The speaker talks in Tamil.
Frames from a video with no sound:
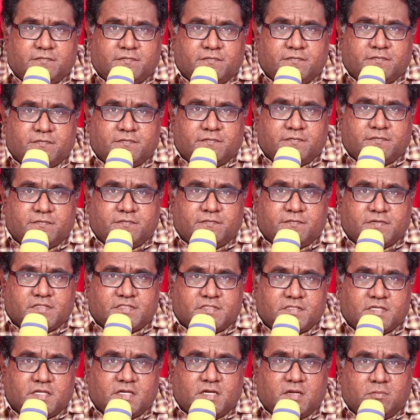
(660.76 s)
ஒரு ரெண்டு
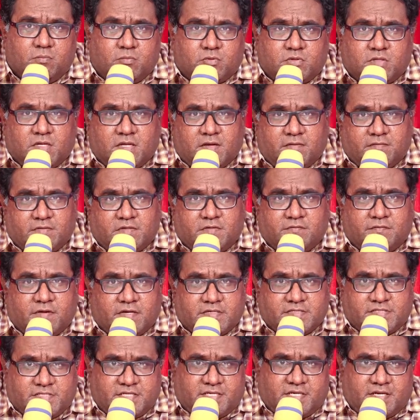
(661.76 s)
வசனங்களை முதலாவது
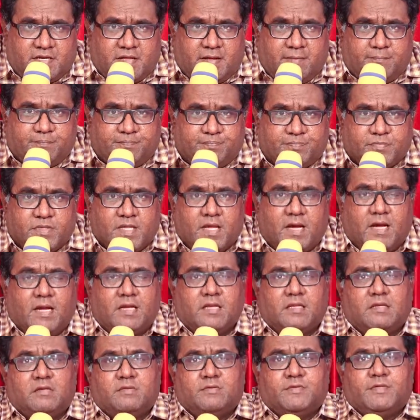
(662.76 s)
வாசிக்கலாம்
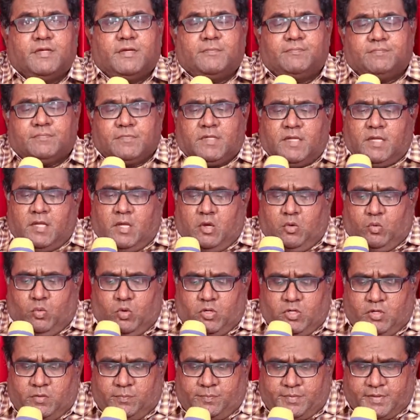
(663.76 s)
ஆலலுய
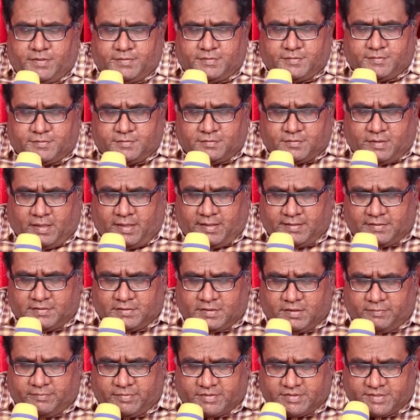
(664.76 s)
ஒன்று பேதரு
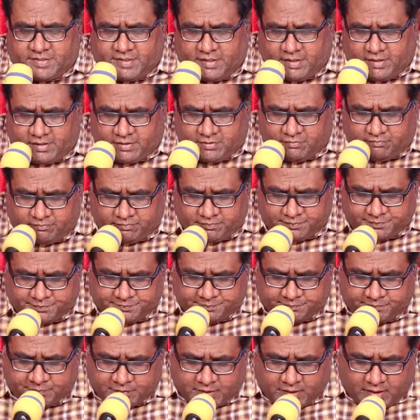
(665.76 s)
ஐந்தாம் அதிகாரம்
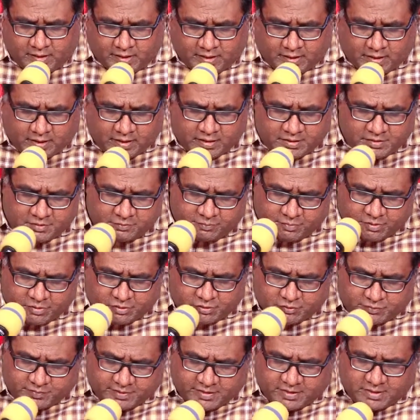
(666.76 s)
ஆறு
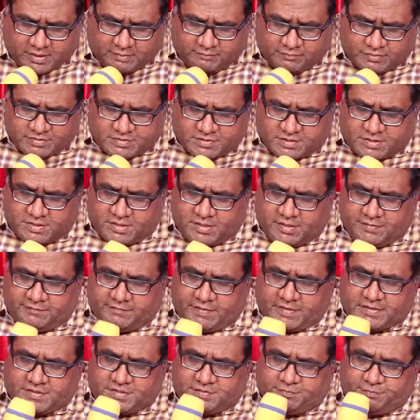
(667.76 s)
மற்றும் ஏழாம் வசனங்களை
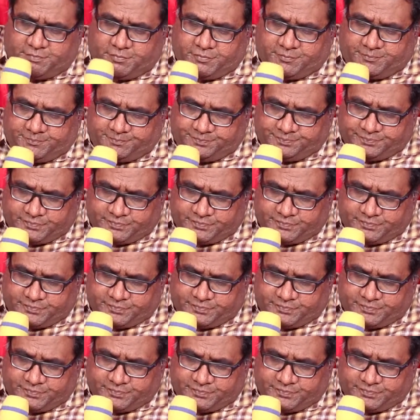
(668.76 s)
வாசிப்போம்